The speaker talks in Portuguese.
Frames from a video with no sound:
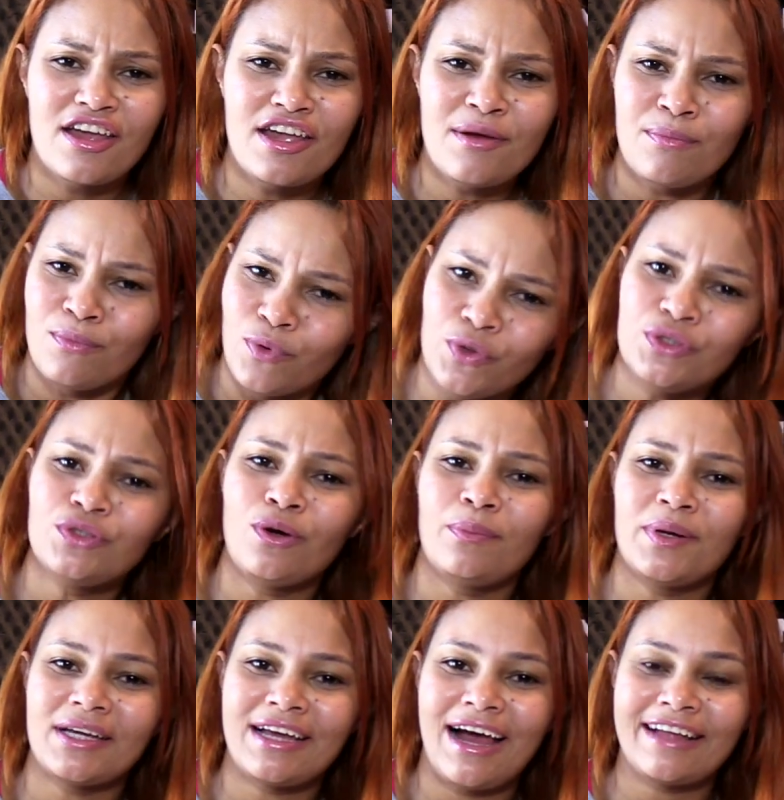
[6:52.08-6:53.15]
e muito
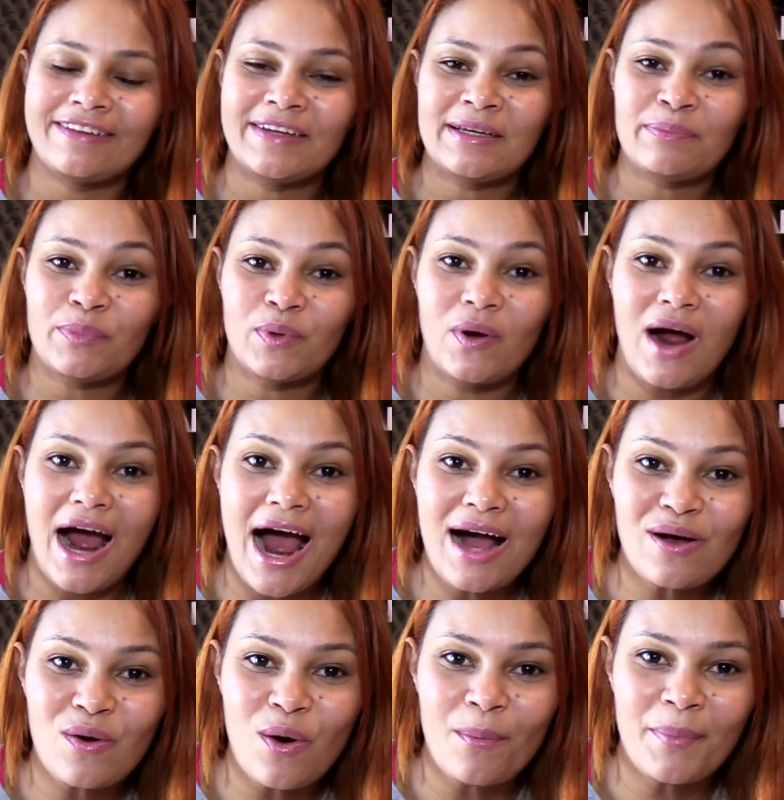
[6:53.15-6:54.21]
obrigada aí por
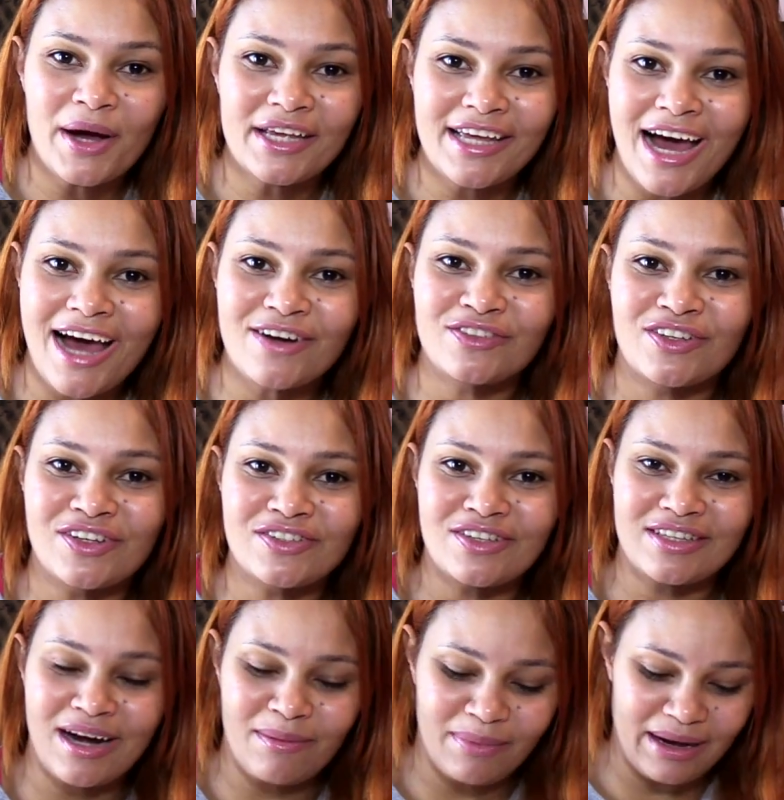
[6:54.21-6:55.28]
acompanhar o
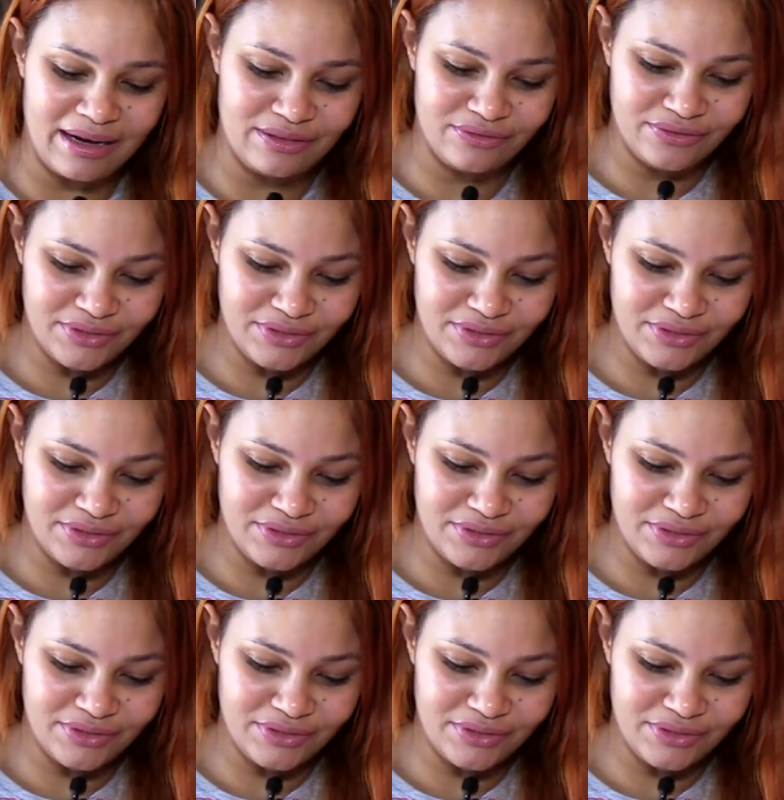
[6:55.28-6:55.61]
nosso trabalho,